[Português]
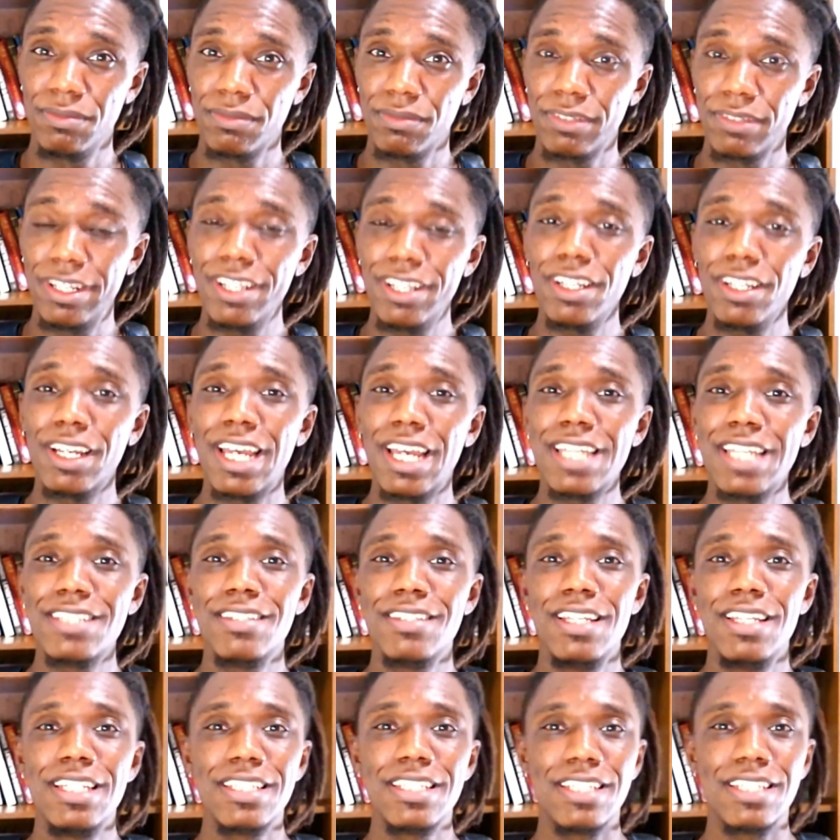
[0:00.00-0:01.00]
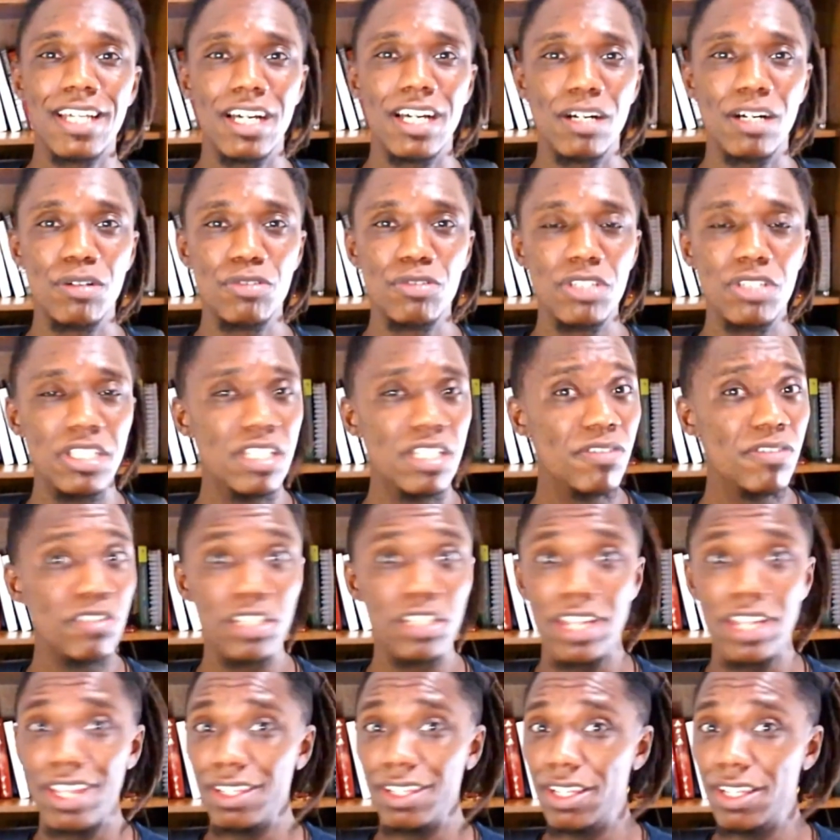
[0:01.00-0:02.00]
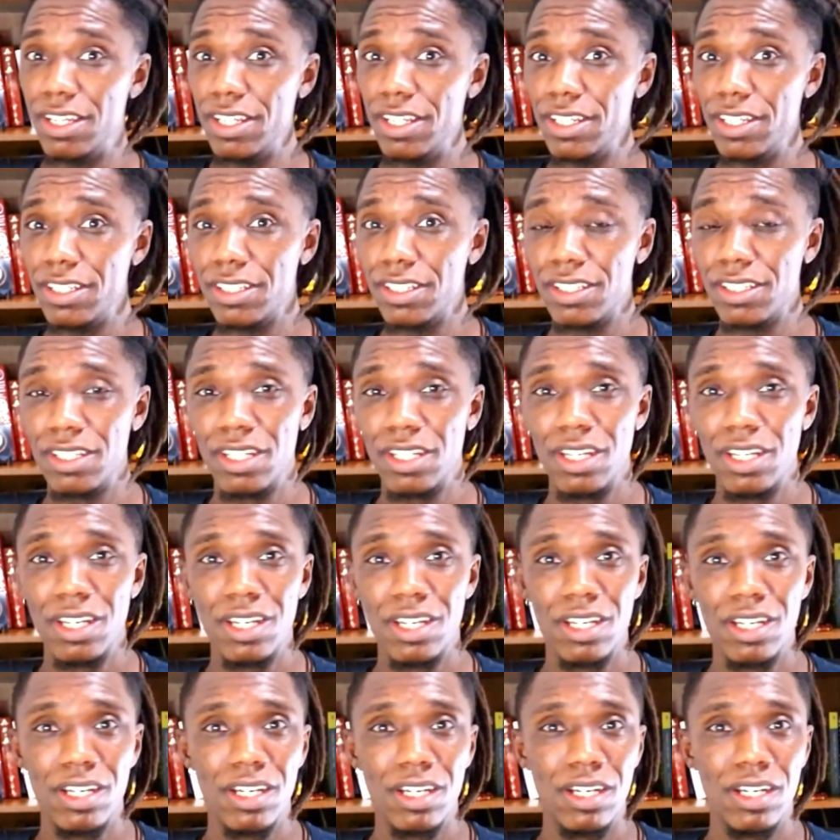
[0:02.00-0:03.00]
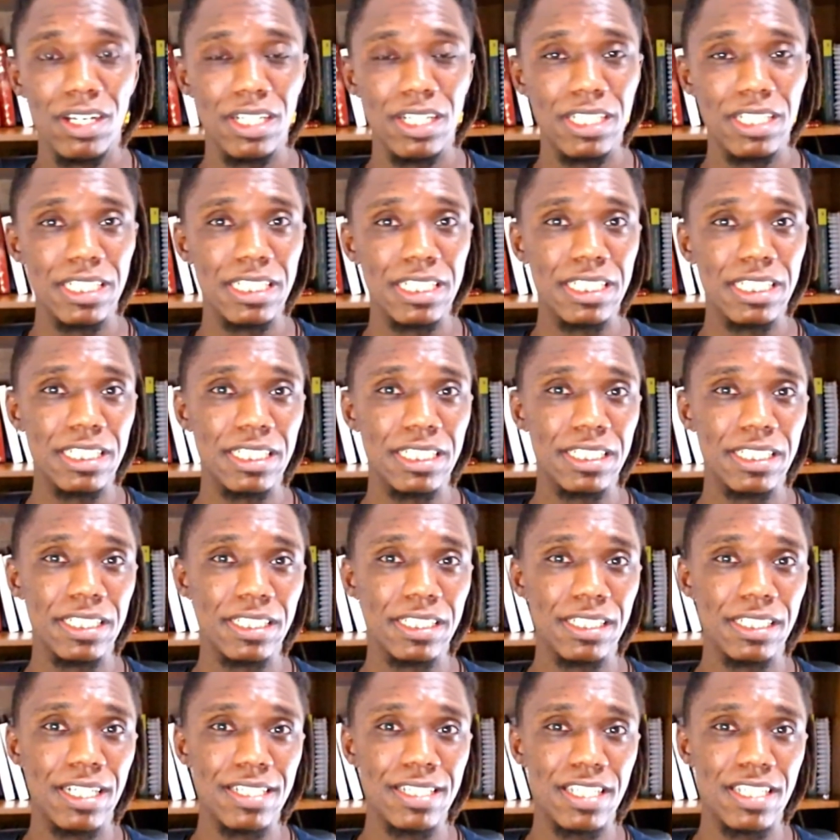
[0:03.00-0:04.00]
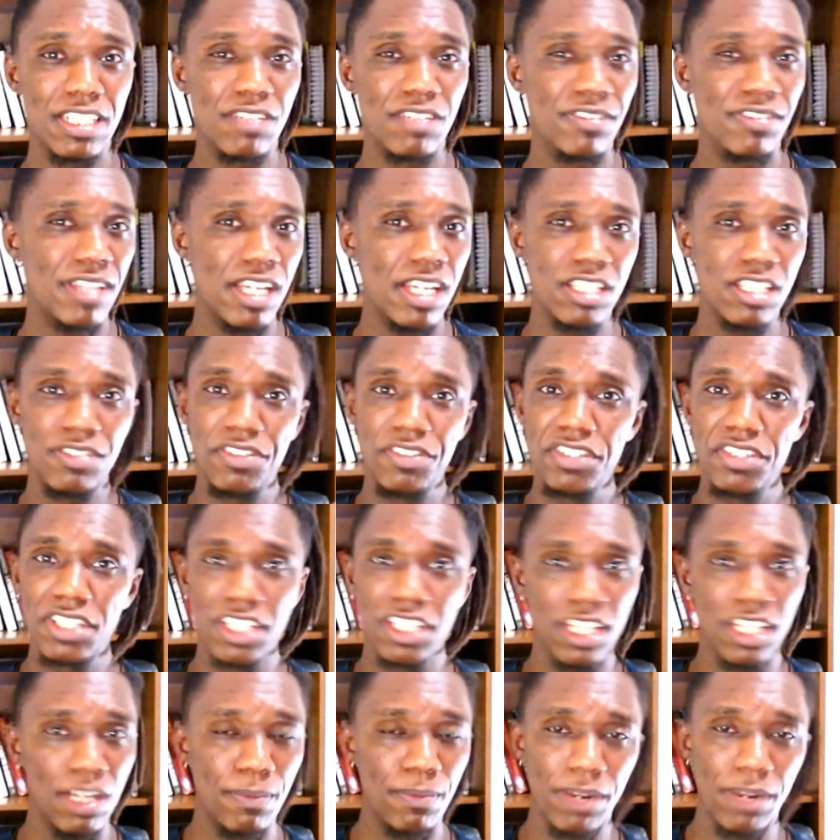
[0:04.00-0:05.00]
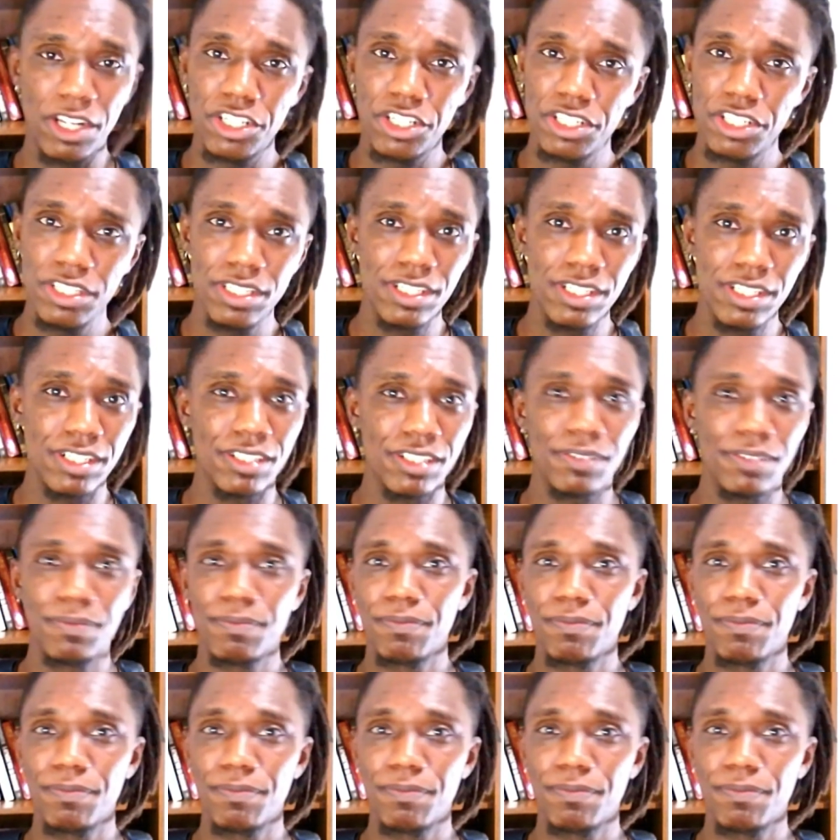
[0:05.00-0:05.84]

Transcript: O que ela quer sinalizar? Os livros que ela lê, uh, as atividades físicas que ela pratica,